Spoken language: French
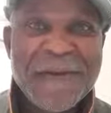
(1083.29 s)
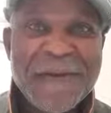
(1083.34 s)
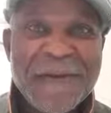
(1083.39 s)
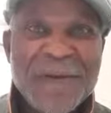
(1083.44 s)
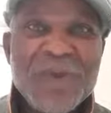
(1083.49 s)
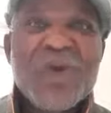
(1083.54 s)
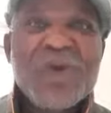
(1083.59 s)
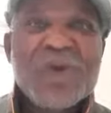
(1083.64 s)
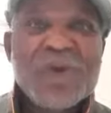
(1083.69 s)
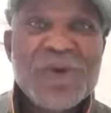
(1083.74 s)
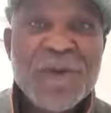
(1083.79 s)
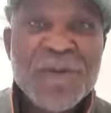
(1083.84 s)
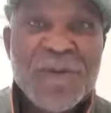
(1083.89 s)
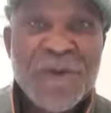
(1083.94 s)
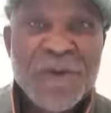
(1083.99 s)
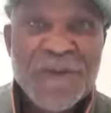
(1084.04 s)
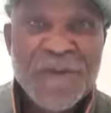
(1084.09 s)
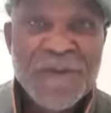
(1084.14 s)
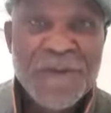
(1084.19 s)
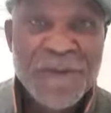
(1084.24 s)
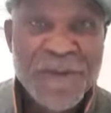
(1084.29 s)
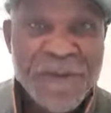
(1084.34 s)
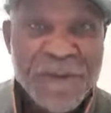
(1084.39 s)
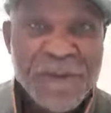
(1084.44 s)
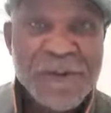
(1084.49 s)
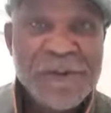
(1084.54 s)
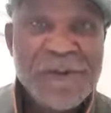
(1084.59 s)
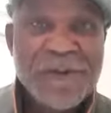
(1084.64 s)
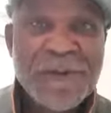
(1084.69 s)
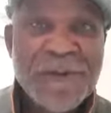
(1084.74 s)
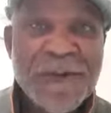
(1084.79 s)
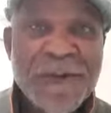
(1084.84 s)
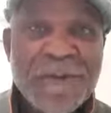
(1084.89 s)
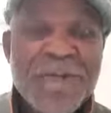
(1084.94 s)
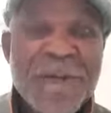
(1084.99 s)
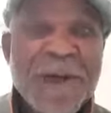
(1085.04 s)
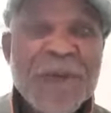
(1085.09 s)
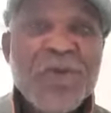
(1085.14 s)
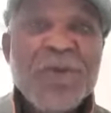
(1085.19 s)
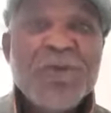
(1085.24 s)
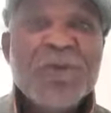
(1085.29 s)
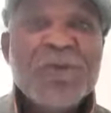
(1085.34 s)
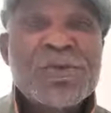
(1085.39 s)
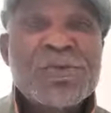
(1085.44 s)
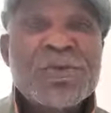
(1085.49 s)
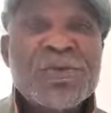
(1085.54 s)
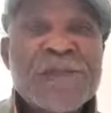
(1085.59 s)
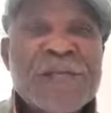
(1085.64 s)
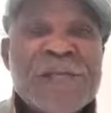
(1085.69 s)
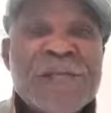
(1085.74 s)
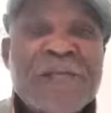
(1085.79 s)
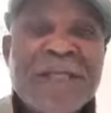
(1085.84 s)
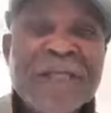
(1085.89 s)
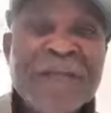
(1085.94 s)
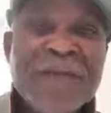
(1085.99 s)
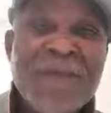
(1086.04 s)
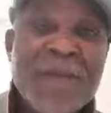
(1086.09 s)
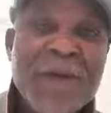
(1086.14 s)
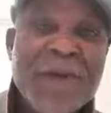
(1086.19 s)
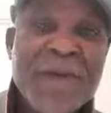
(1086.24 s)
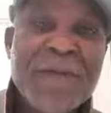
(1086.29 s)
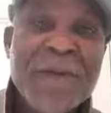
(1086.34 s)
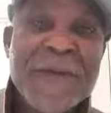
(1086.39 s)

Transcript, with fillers: Nous sommes une force, mais nous nous sous-estimons,